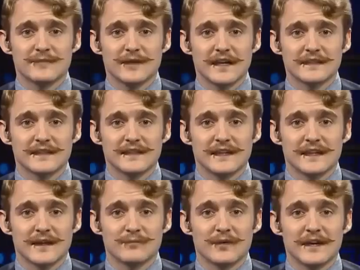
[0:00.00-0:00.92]
избирательной
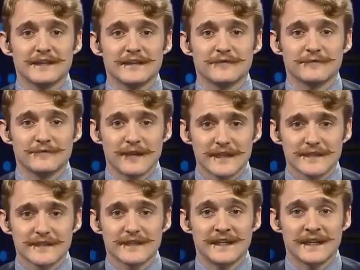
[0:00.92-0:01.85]
кампании в
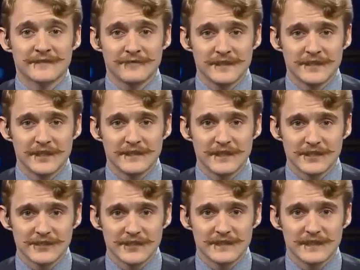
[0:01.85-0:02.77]
фарс и
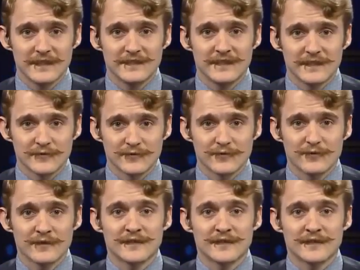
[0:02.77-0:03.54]
отвлечения жителей гетто